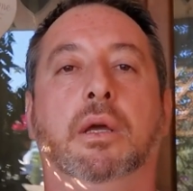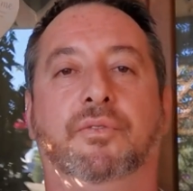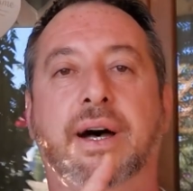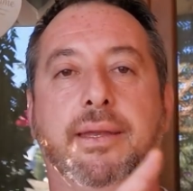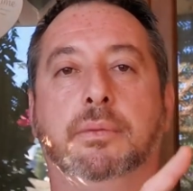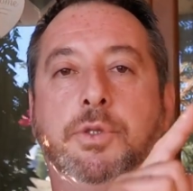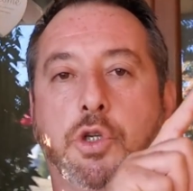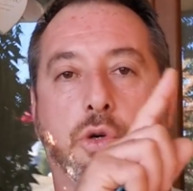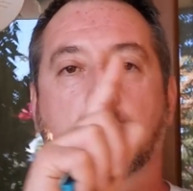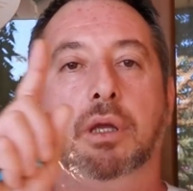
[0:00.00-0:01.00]
varie
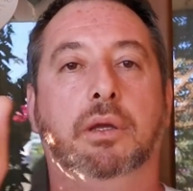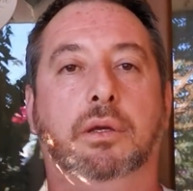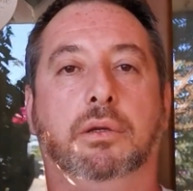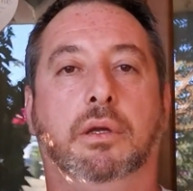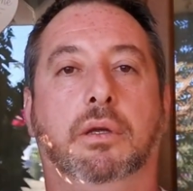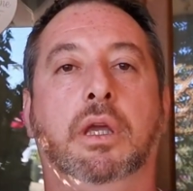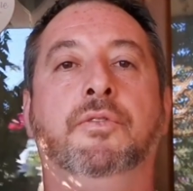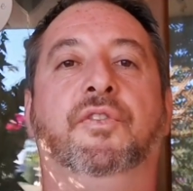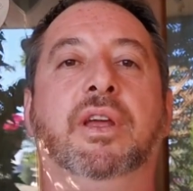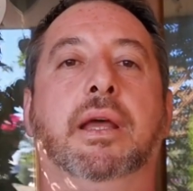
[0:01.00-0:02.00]
opzioni
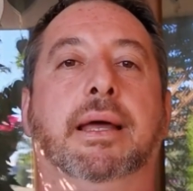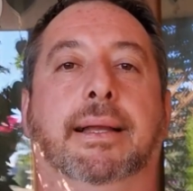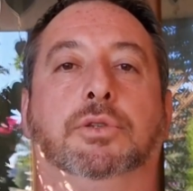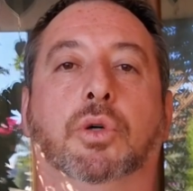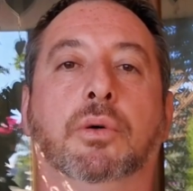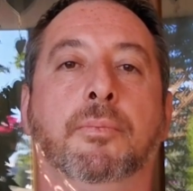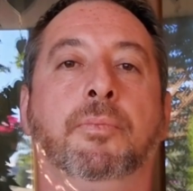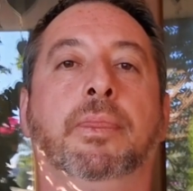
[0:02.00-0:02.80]
in fila in alto